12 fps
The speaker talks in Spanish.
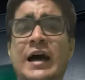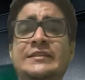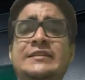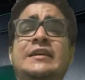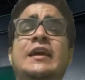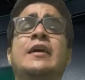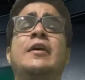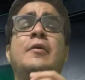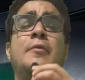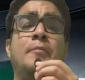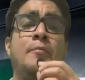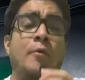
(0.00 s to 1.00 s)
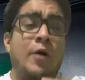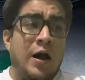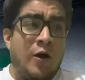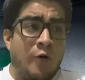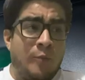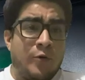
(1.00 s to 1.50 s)
Así que
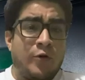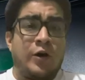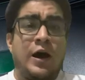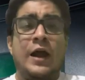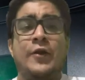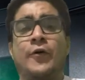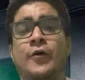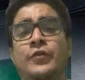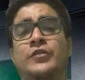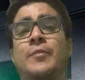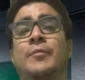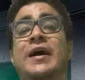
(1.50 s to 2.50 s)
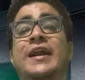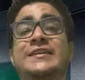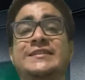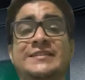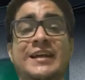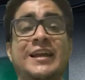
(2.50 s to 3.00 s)
hoy por hoy Jairo Concha
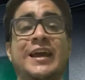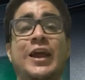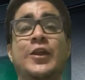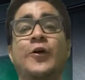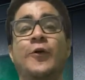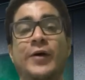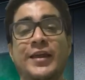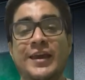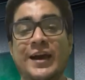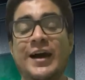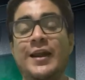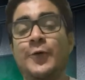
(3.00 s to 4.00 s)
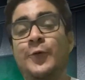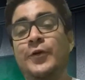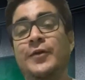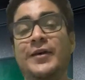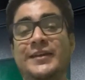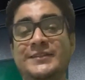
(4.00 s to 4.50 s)
parece ser que no va a llegar a
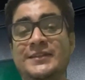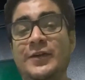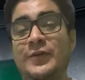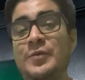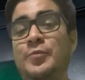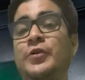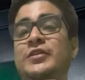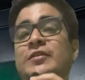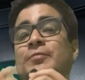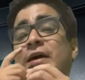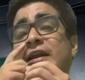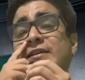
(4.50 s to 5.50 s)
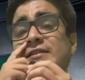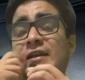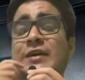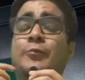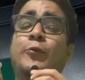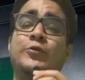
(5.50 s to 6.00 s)
Universitario Deportes, parece ser
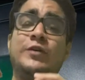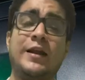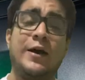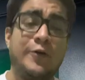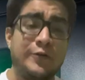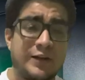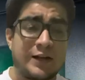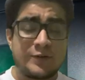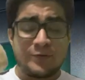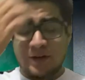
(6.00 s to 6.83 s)
que buscará otras